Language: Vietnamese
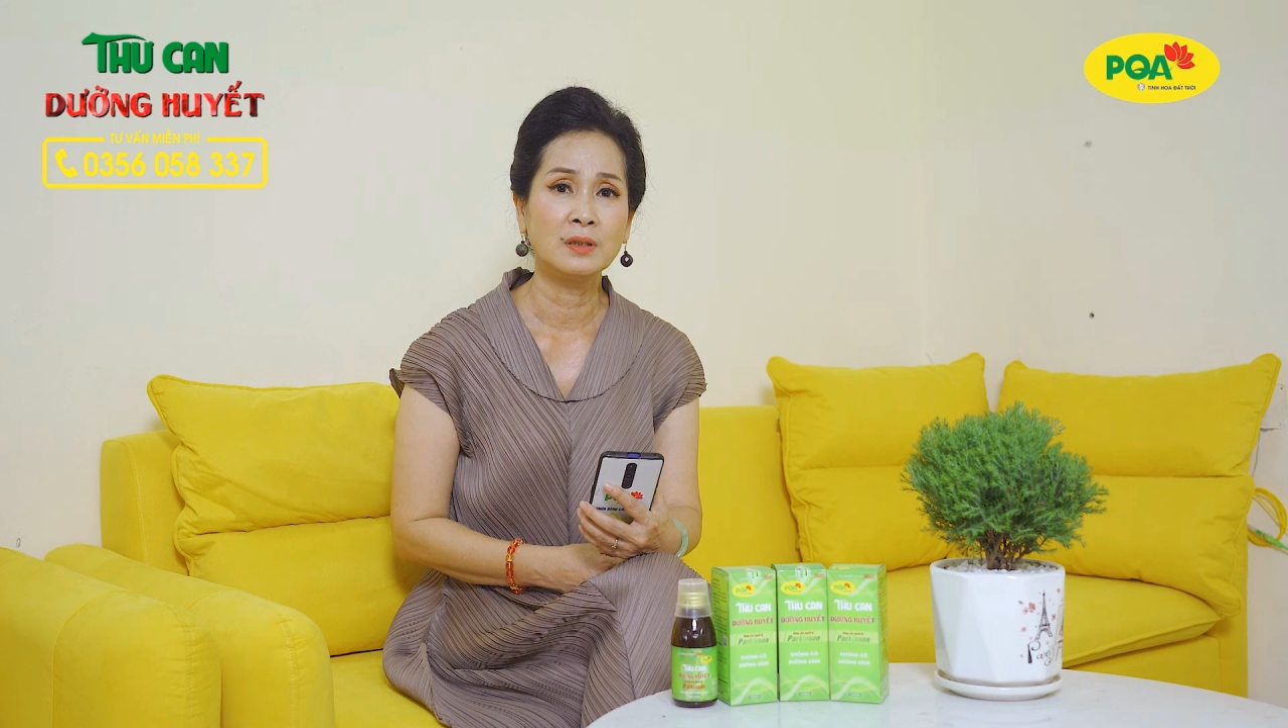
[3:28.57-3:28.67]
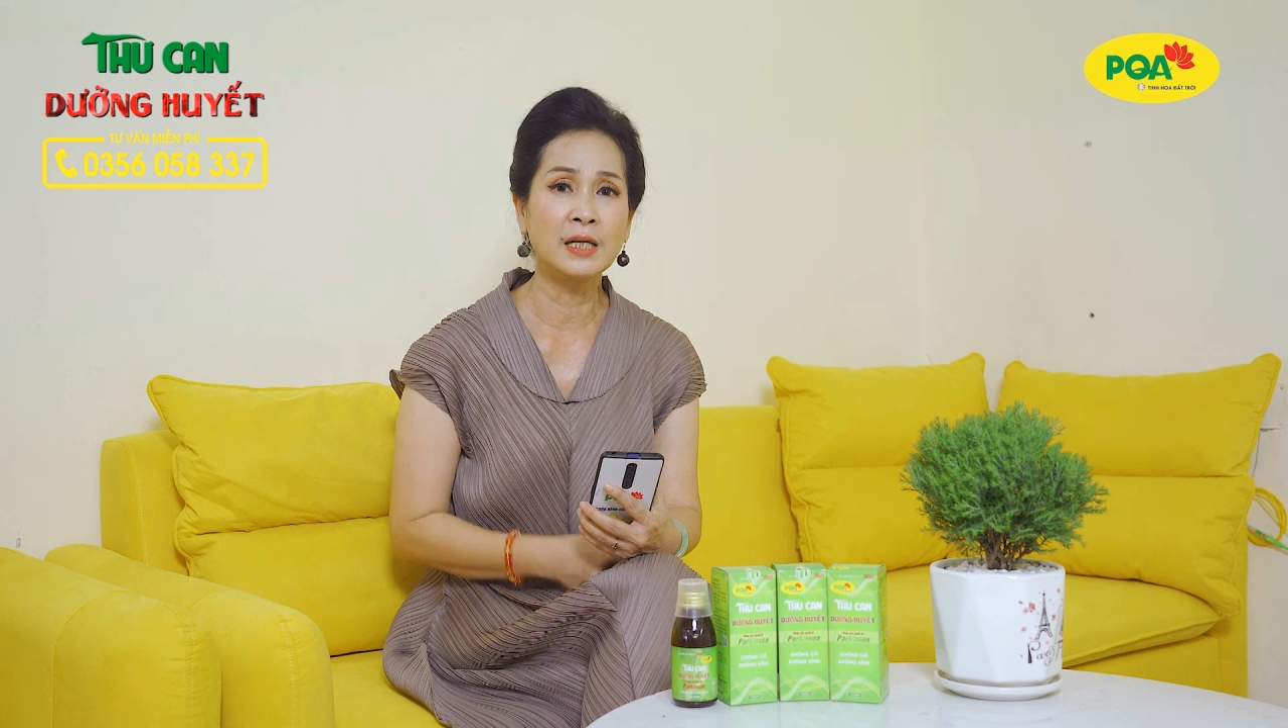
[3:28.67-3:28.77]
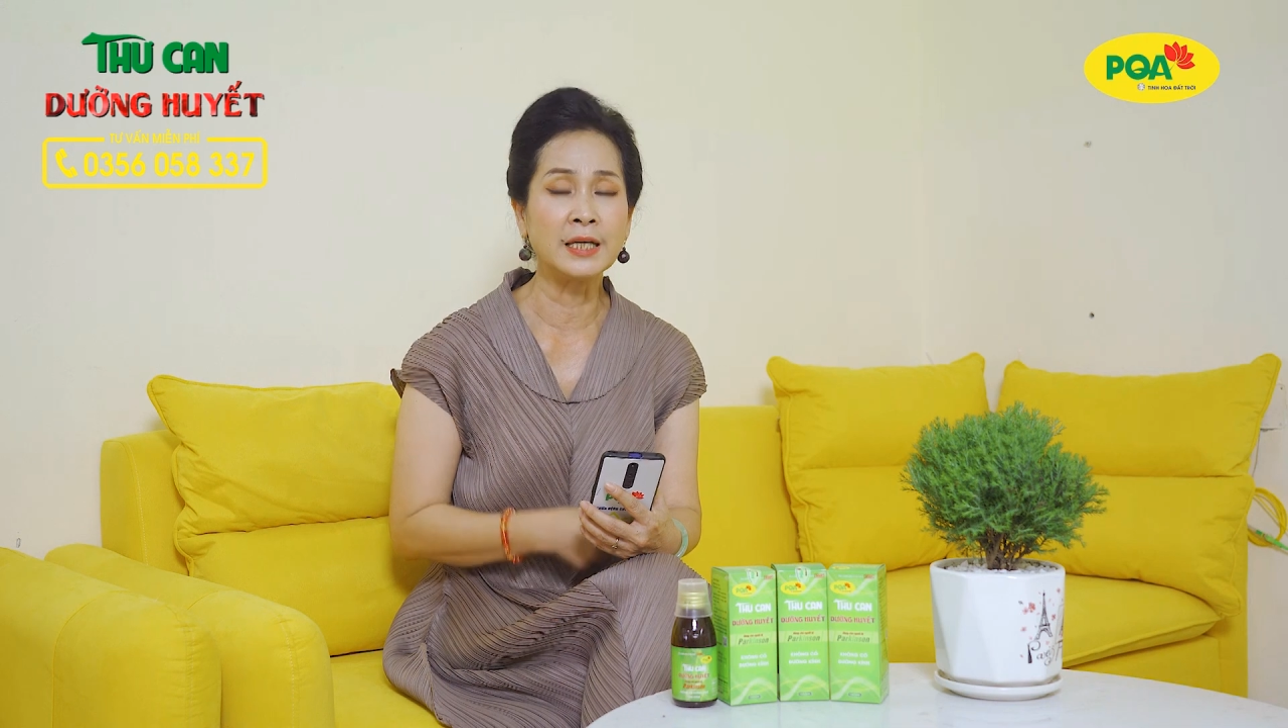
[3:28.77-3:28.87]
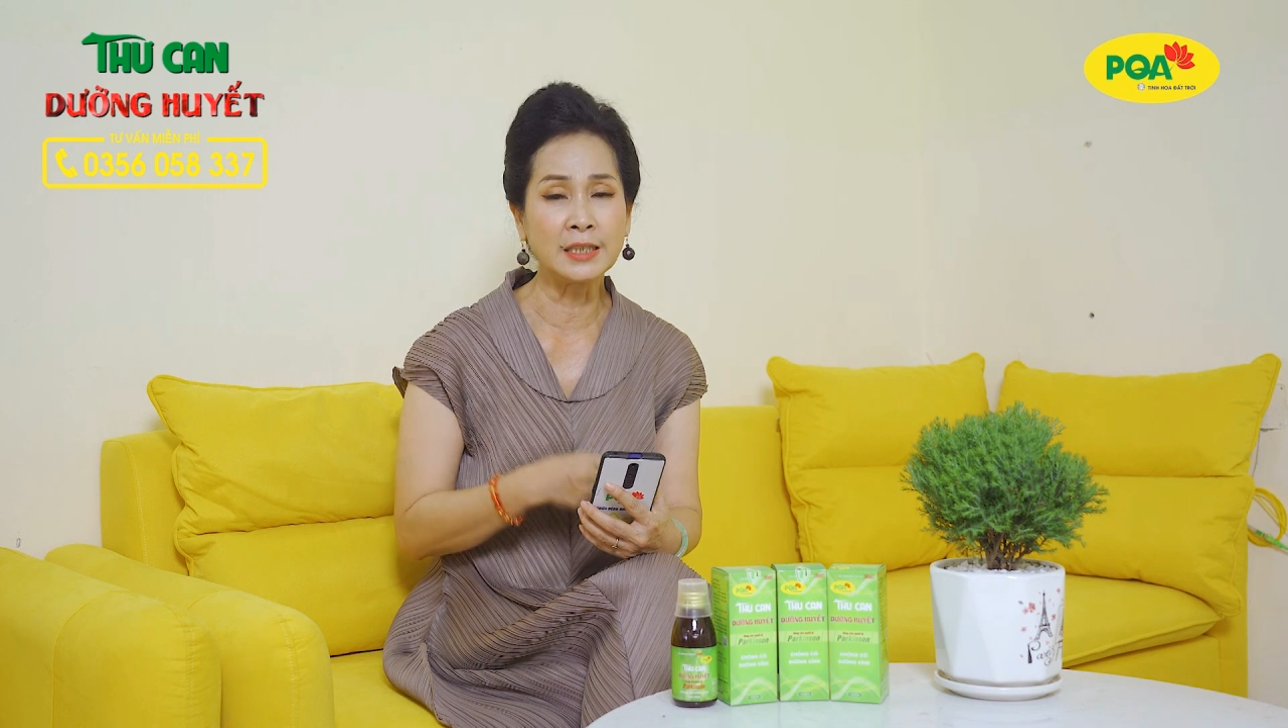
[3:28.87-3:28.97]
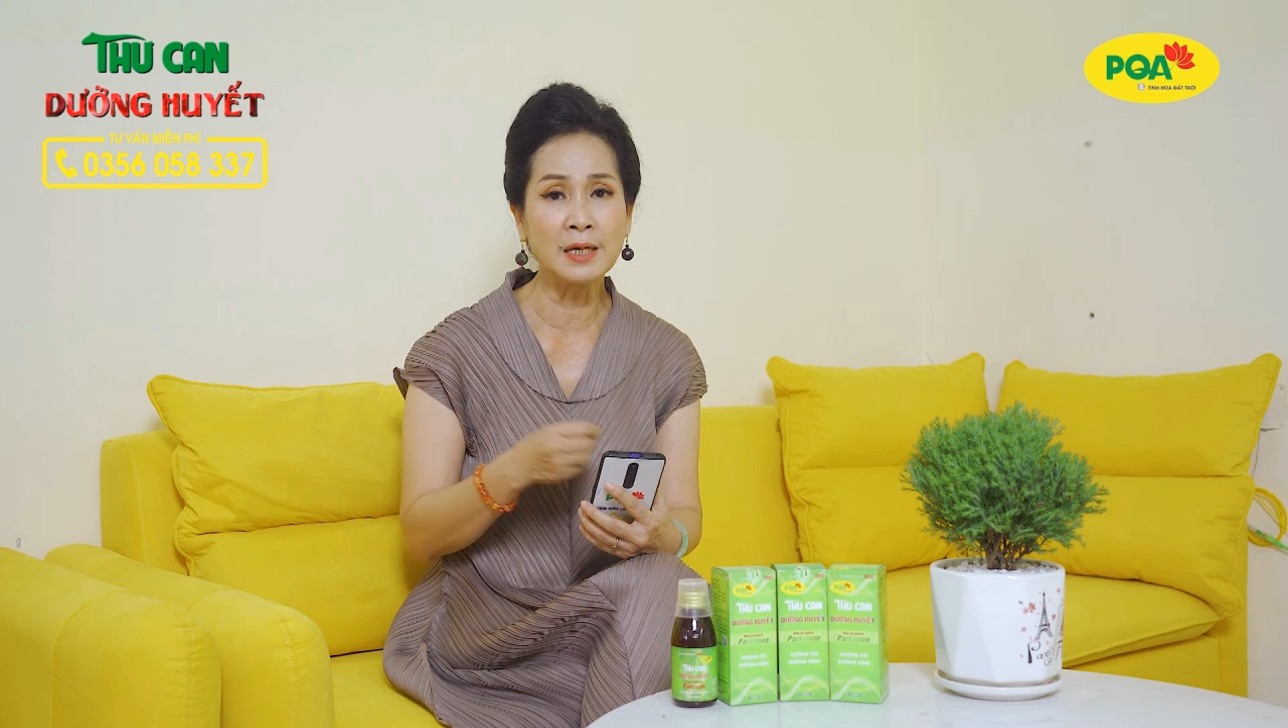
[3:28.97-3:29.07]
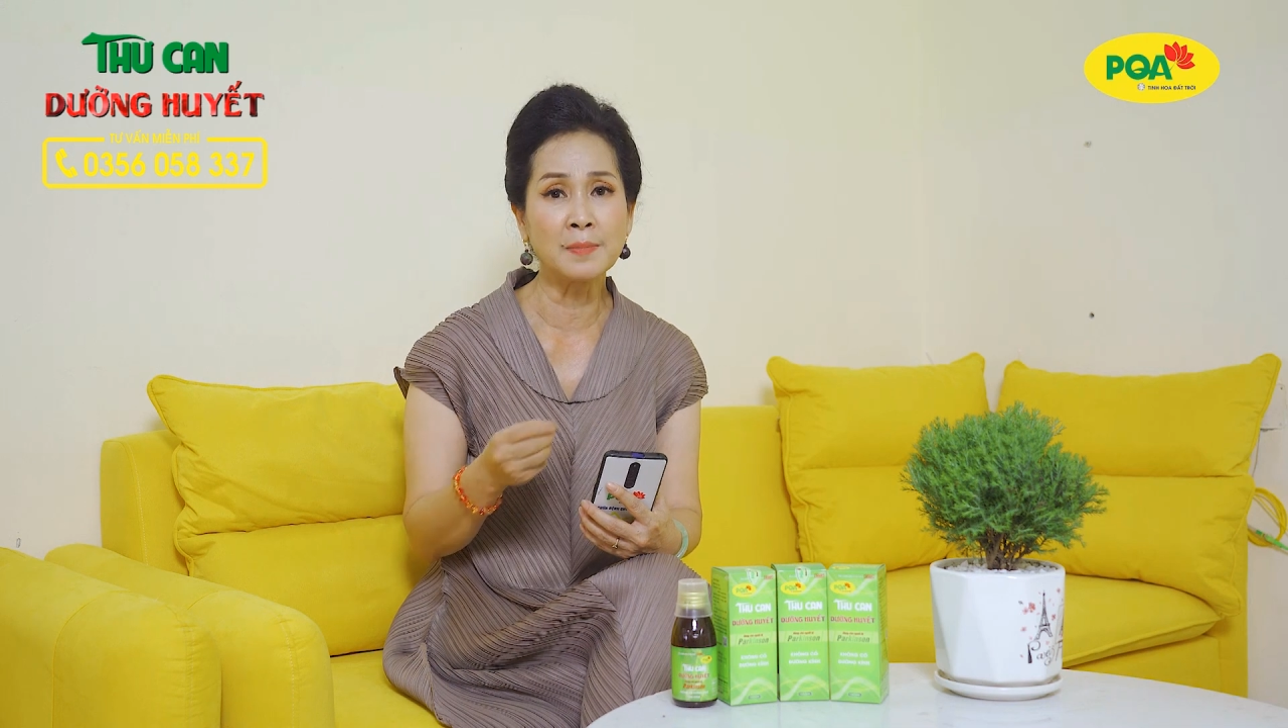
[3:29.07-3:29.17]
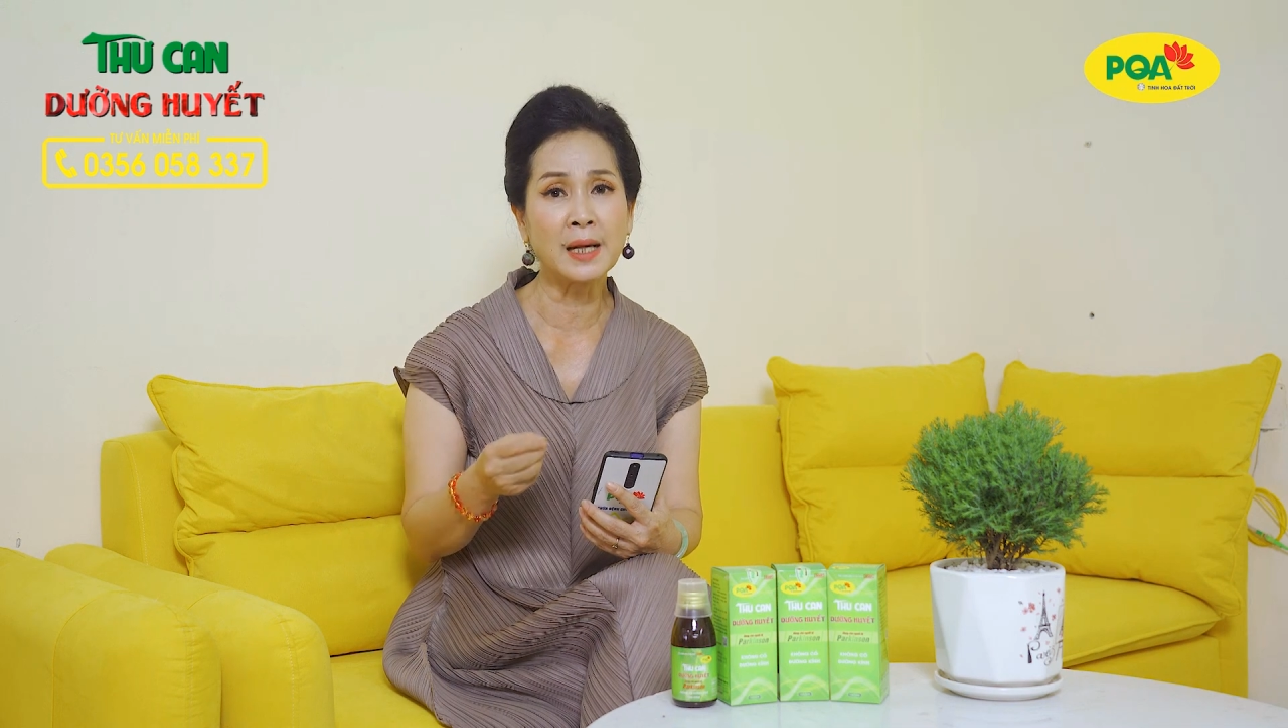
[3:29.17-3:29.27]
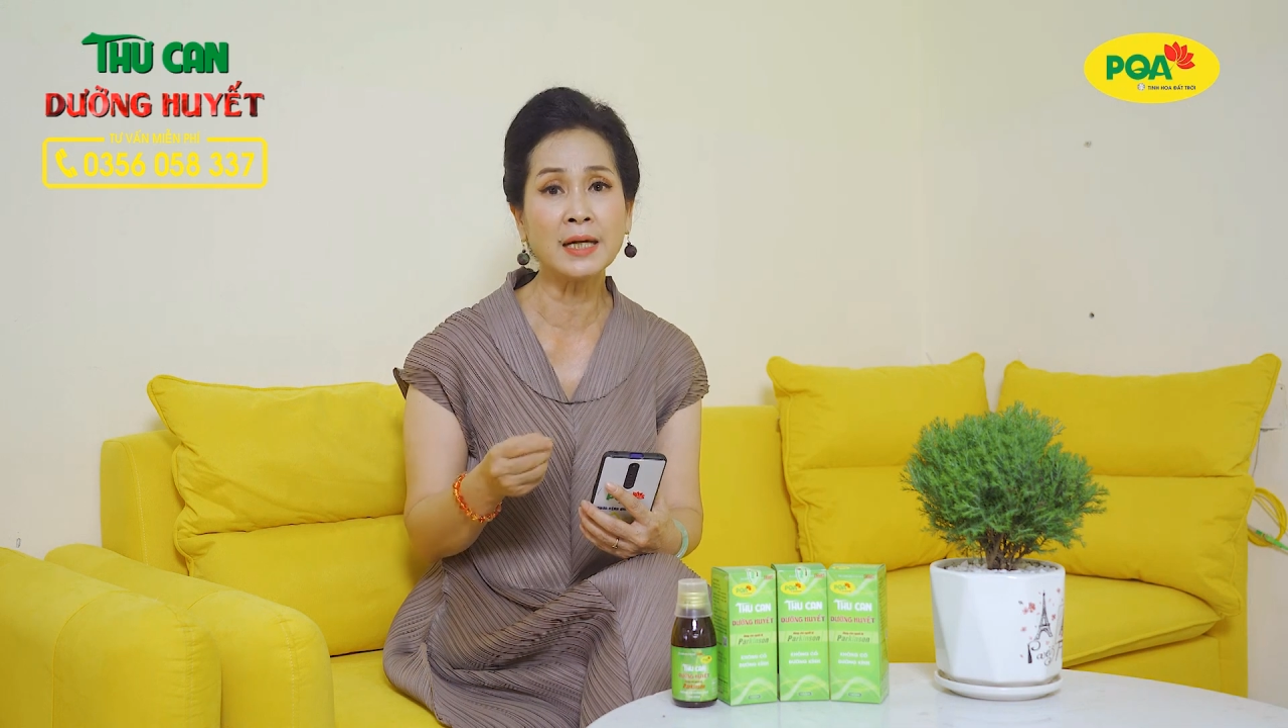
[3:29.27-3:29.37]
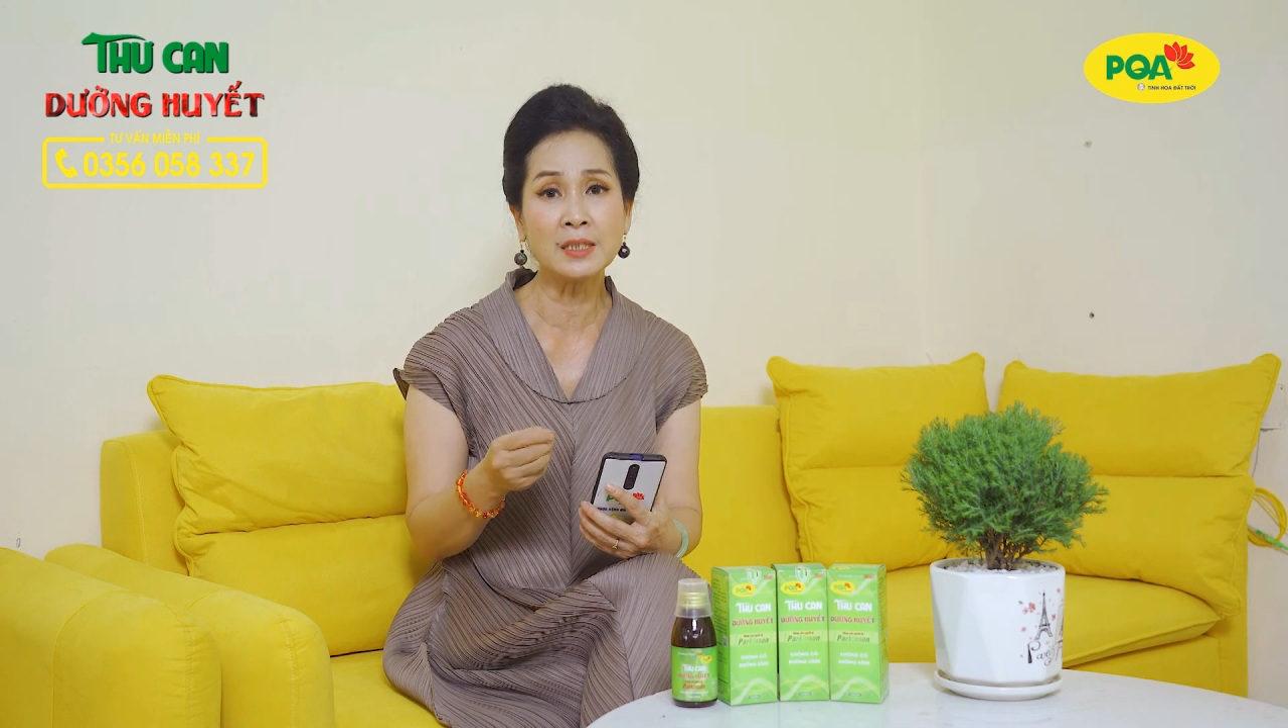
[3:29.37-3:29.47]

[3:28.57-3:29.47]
để tìm cách